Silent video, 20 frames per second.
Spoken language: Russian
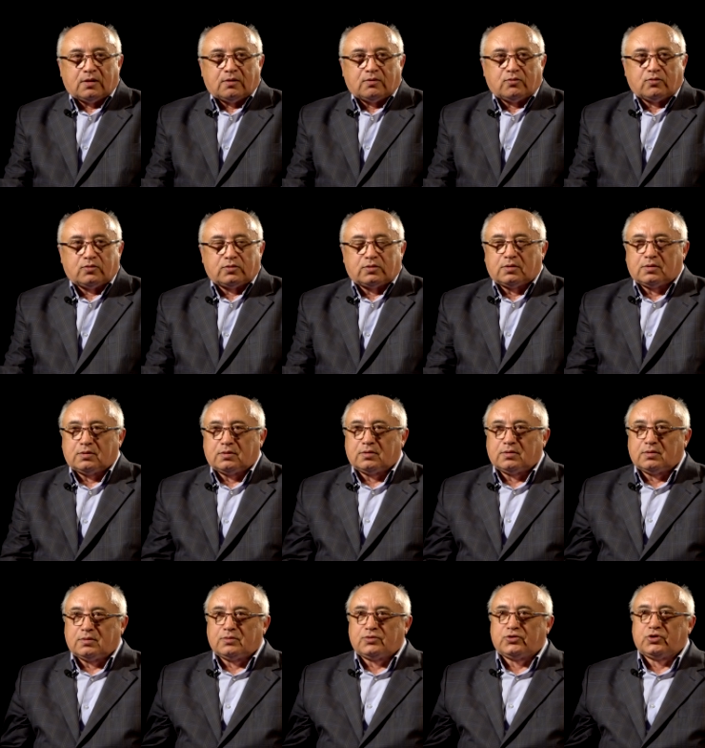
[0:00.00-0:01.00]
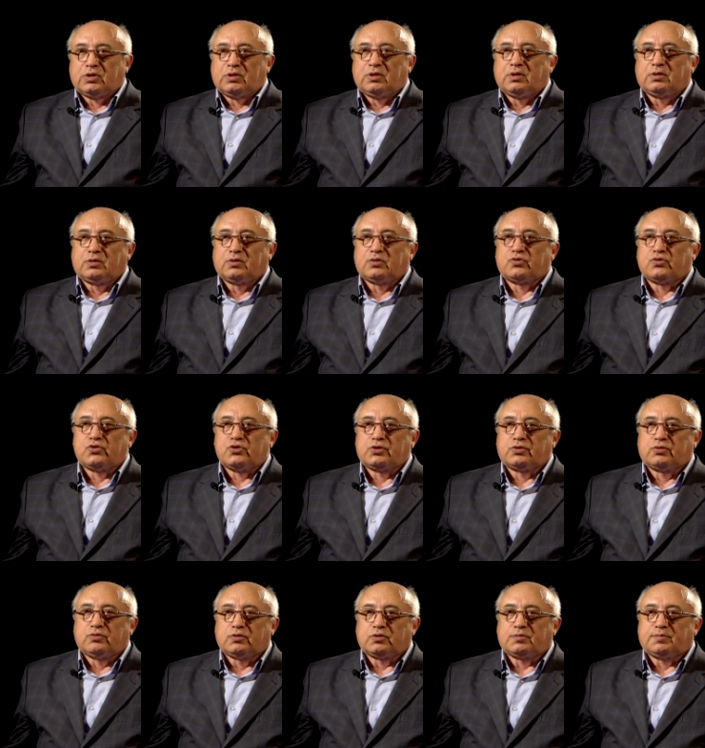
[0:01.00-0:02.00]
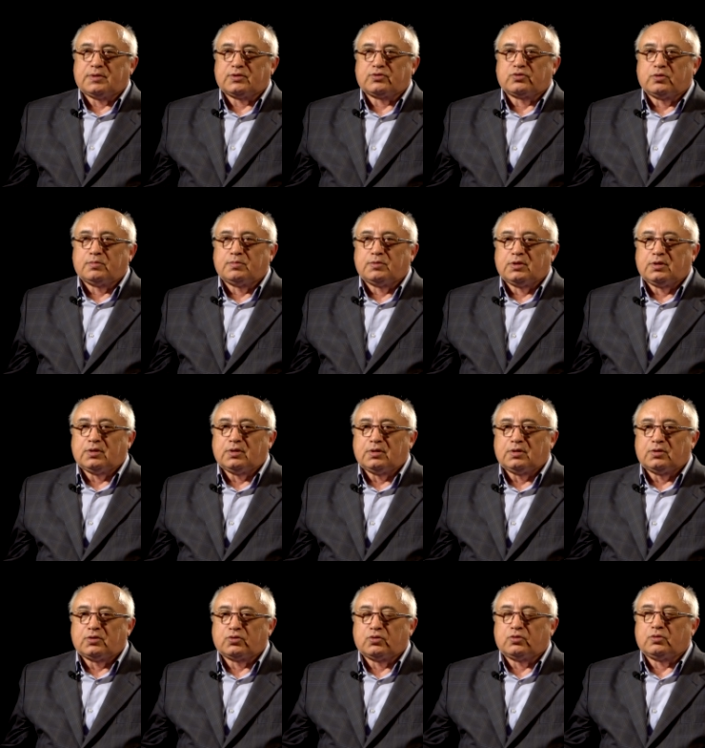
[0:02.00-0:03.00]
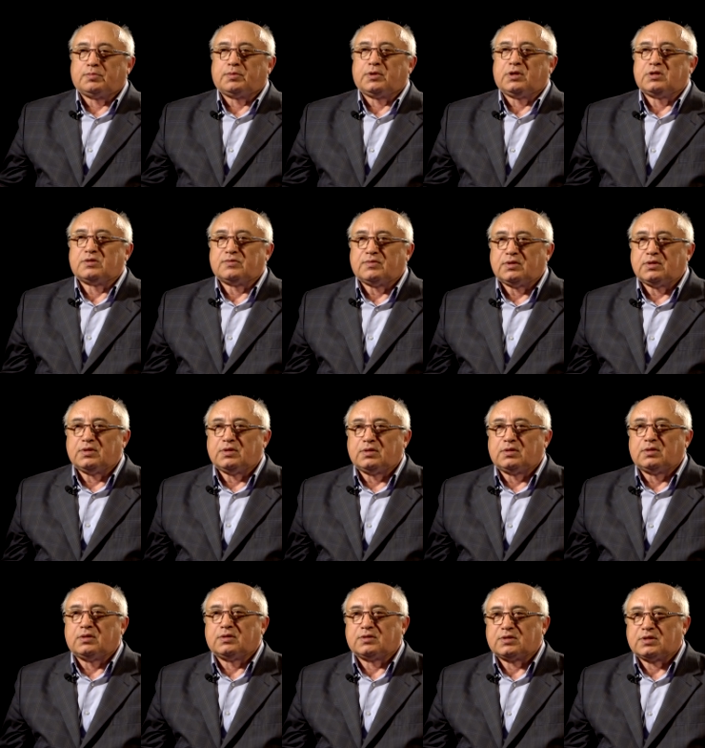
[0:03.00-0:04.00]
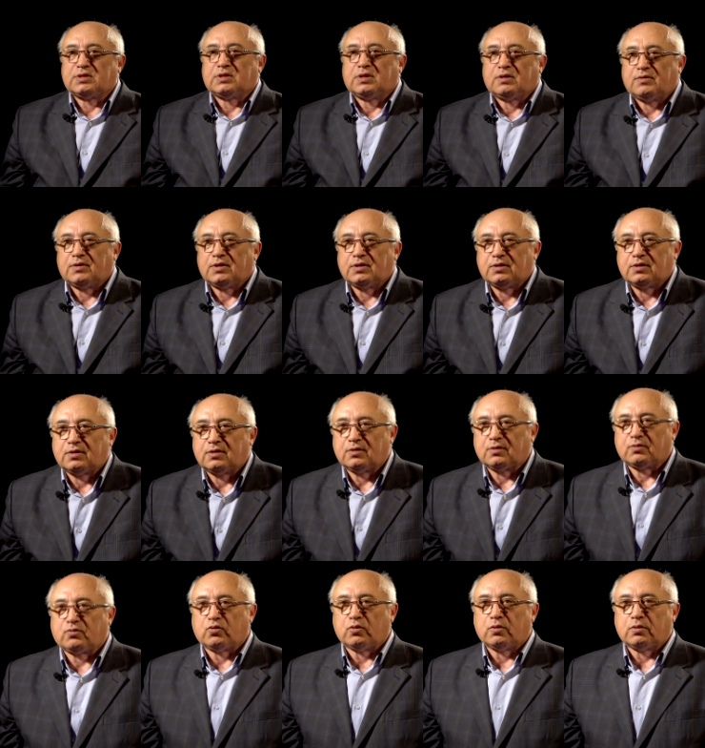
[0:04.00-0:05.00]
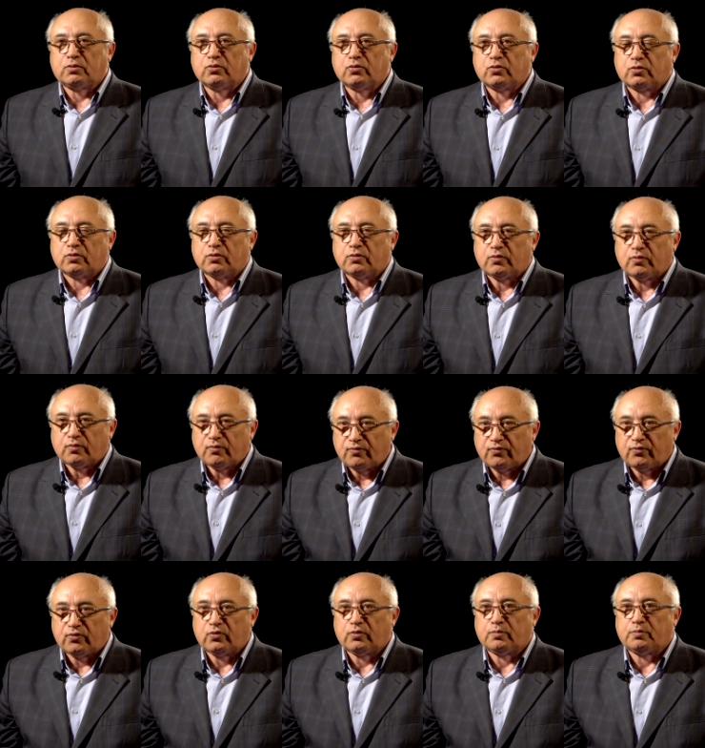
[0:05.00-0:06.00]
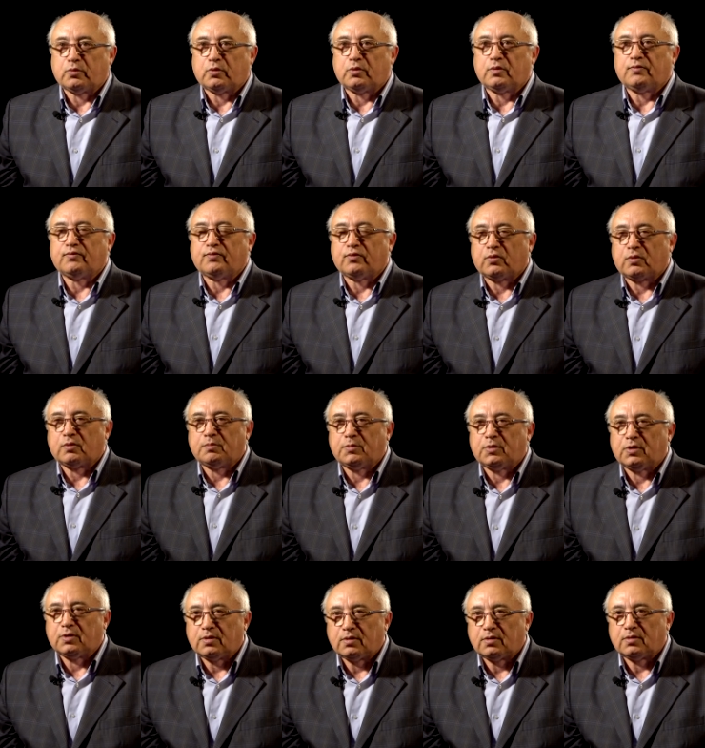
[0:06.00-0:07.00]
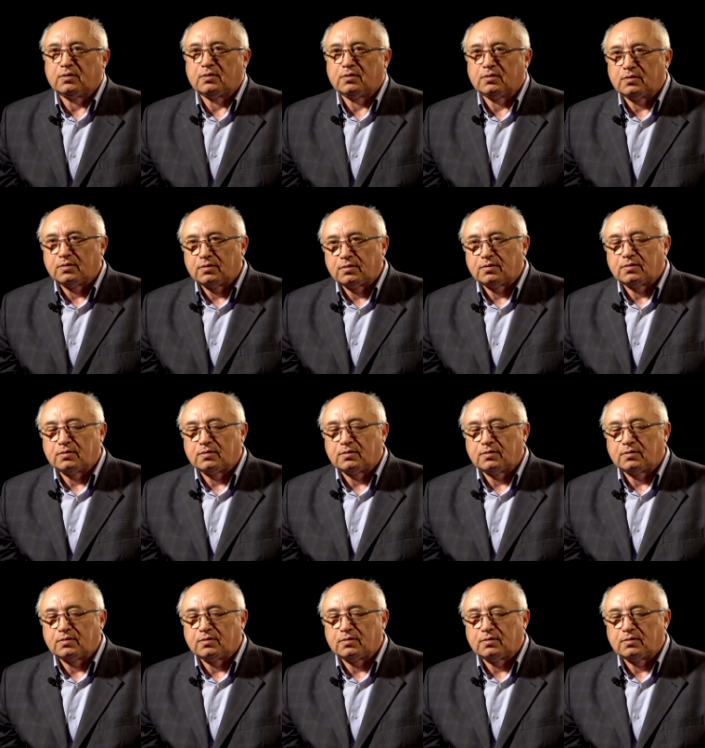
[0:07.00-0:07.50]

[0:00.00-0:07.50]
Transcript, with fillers: Вот. Э, человек – это существо, способное что-то производить, создавать культуру в любой форме, э,